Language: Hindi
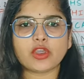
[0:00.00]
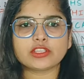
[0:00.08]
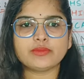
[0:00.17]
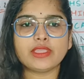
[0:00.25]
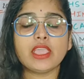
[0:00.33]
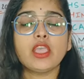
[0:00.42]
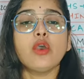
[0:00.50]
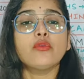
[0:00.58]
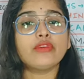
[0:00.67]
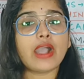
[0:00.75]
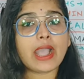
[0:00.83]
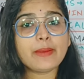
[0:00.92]
बॉक्स में
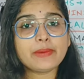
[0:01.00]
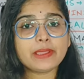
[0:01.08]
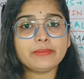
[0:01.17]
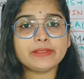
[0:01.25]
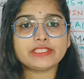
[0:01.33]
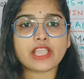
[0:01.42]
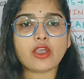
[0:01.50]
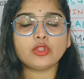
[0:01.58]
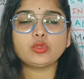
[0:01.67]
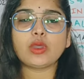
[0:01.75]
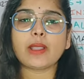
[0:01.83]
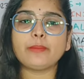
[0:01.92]
वहां पर भी चाहो
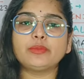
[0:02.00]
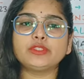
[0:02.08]
तो आप